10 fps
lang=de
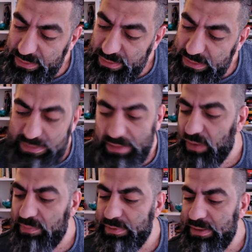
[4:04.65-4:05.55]
Ich
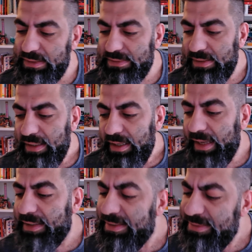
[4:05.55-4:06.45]
glaube nicht. Er
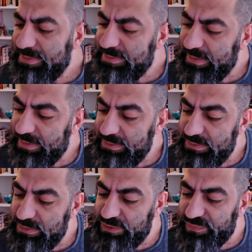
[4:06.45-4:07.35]
kann das gar nicht,
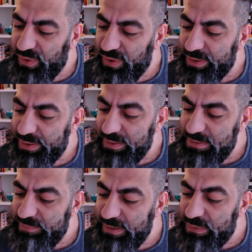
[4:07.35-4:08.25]
sich freuen. Es
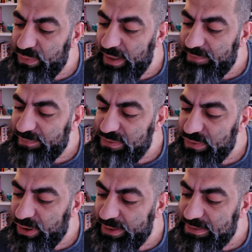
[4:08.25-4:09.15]
wäre nur etwas
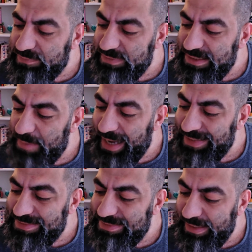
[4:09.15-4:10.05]
Neues, was ihm
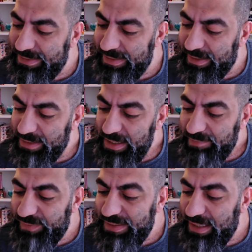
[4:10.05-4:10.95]
Angst einjagt.
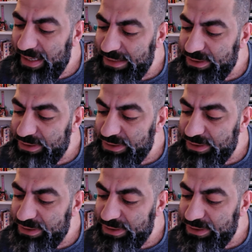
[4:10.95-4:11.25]
Wieder eine